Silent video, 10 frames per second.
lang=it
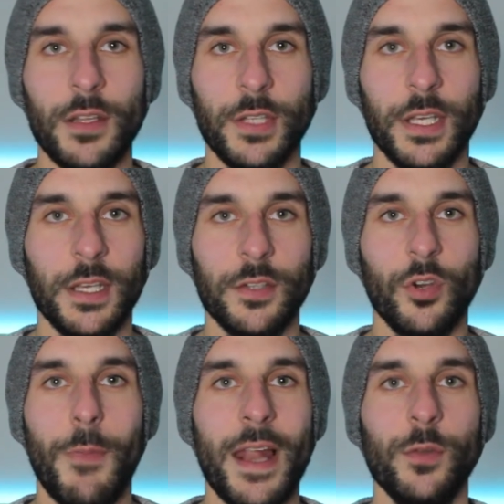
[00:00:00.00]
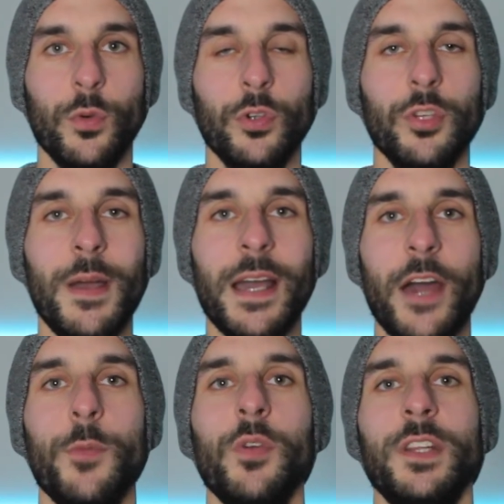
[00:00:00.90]
eh, normale di un conto
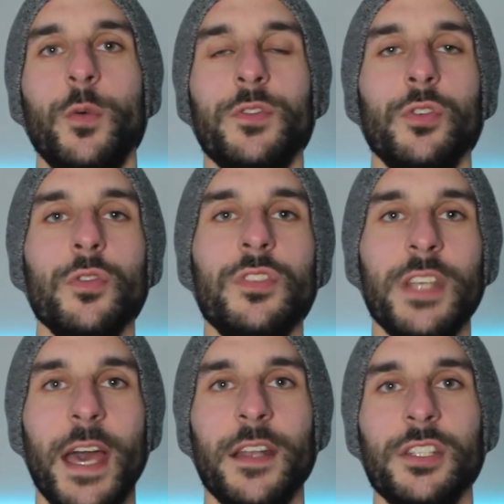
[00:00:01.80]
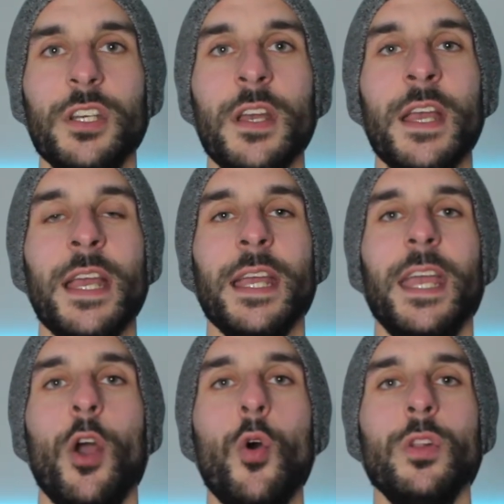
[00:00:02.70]
bancario, più avete questo concierge
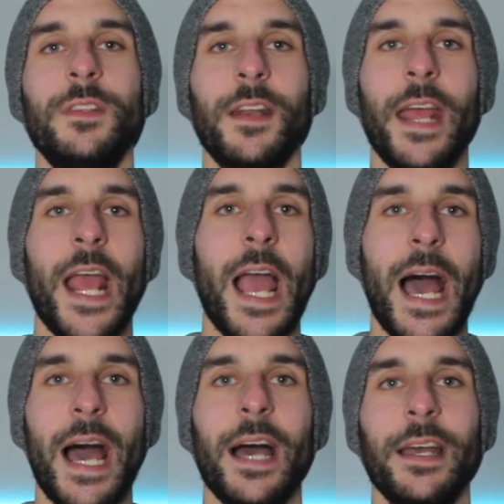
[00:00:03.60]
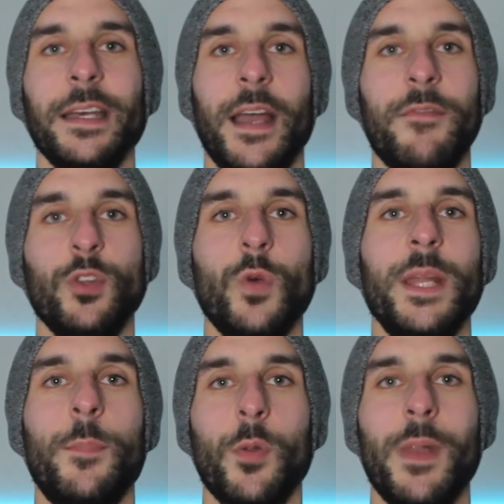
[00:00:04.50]
che oltre a eh,
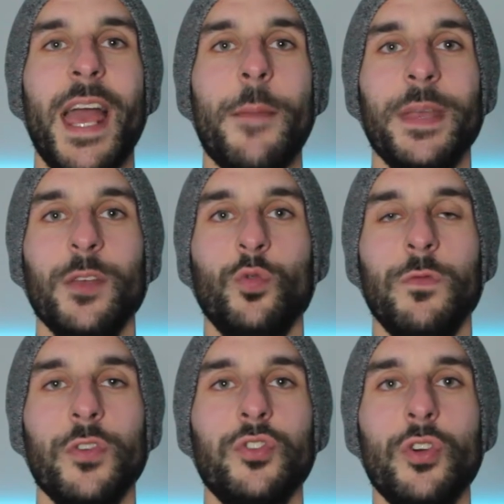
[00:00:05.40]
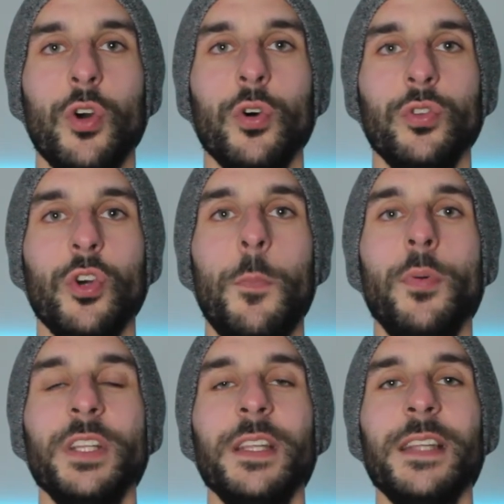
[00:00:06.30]
eventuali problemi sul vostro conto
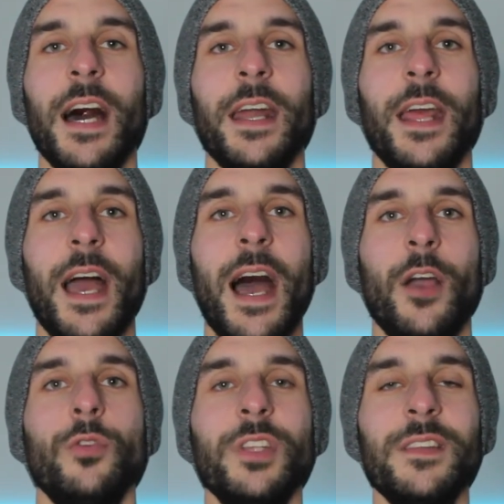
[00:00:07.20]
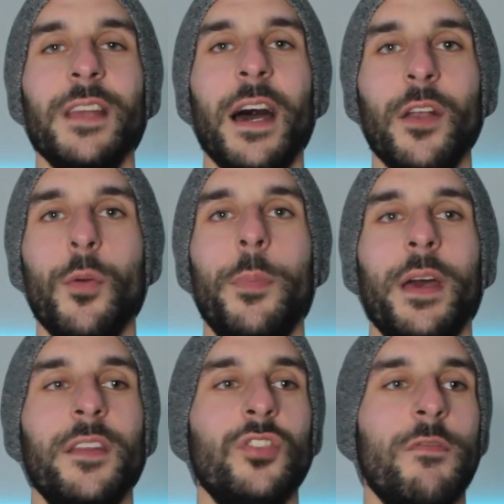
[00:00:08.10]
potete andare a contattarlo
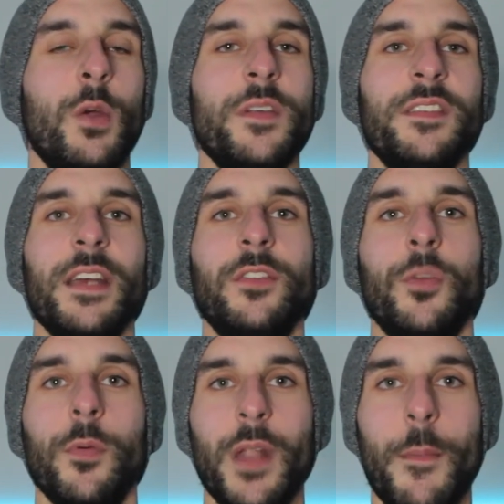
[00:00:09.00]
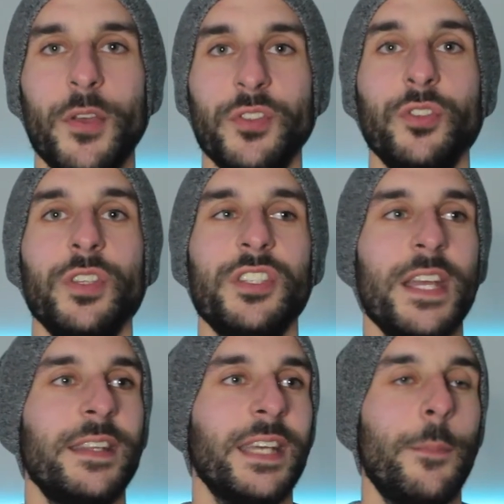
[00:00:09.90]
per risolvere qualsiasi altro problema. Io sento di
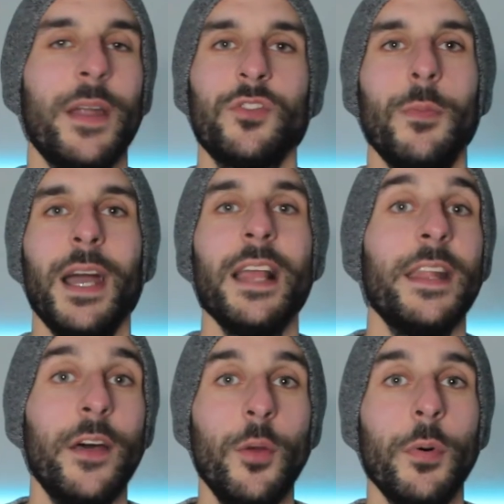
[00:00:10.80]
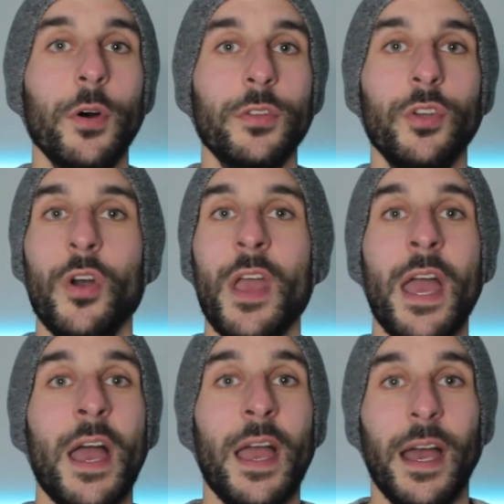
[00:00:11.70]
gente che ha perso bagagli in aeroporto
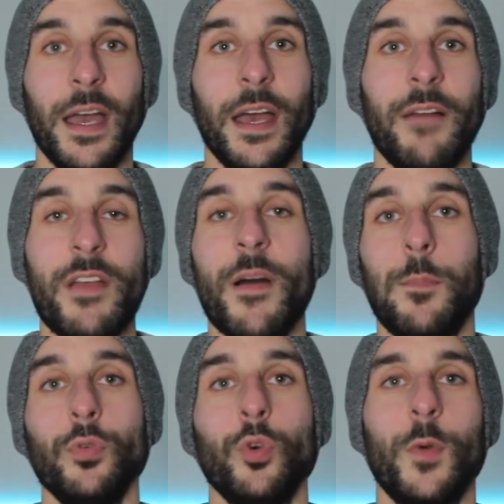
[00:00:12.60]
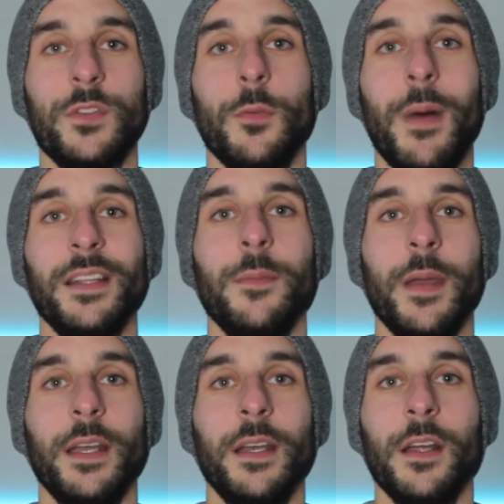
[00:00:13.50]
eh, aveva appunto questo buddy
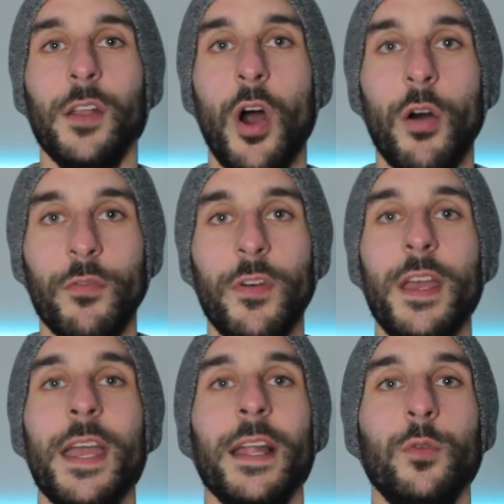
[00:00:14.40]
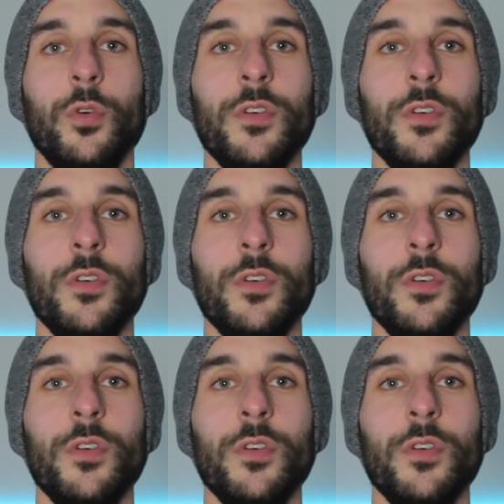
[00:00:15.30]
bank Love e il suo